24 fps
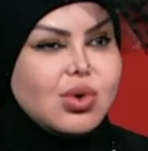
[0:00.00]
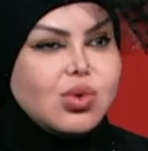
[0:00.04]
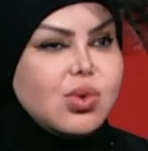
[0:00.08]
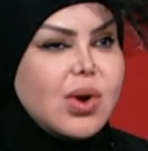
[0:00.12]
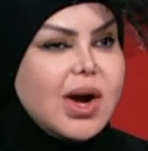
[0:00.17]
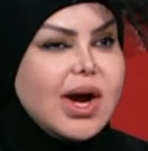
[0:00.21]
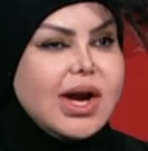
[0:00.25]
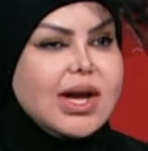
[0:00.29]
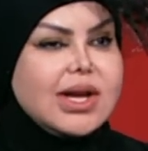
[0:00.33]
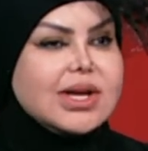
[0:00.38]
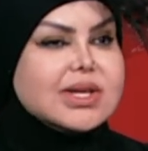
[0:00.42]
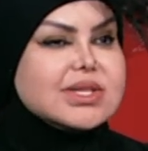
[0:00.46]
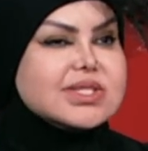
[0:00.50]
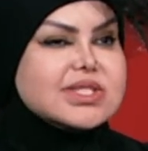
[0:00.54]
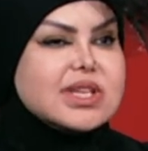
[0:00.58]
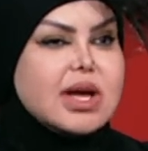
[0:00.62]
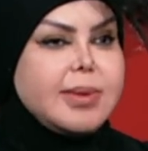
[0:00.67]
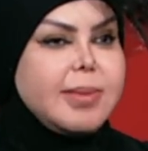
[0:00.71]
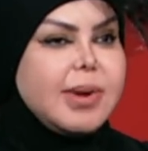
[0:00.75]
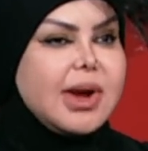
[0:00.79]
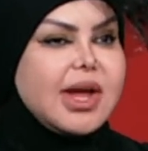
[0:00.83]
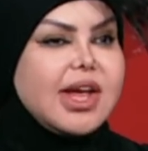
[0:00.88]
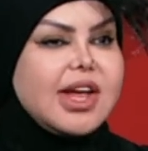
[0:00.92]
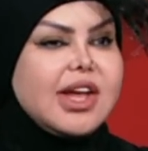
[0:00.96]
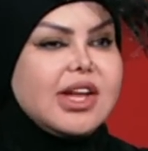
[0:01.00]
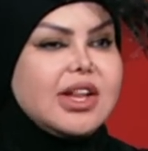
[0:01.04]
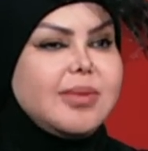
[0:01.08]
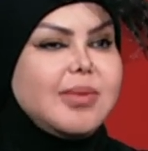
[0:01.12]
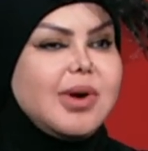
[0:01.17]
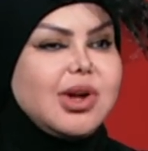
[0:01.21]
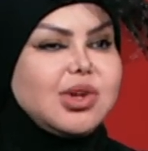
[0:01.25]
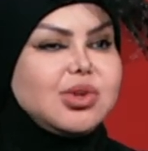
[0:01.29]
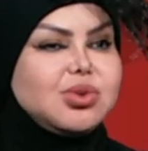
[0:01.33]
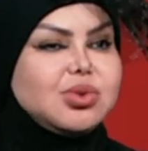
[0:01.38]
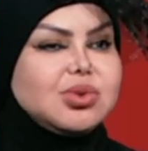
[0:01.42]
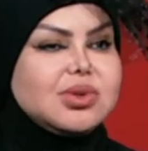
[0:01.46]
واكله آه، سمك كده
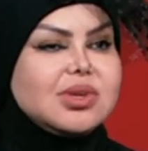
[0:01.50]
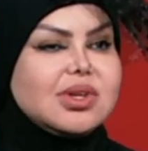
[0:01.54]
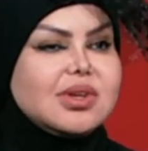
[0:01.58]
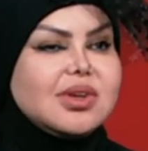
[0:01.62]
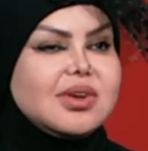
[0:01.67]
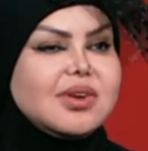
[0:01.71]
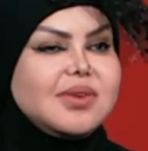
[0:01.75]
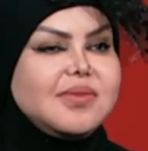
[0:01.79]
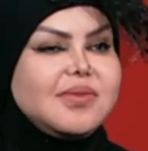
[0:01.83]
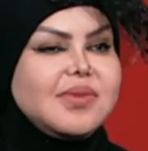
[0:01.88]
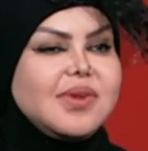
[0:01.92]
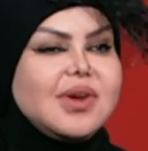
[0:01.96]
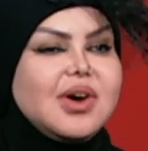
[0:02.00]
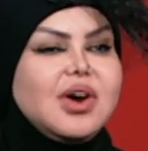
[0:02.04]
سفره حلوه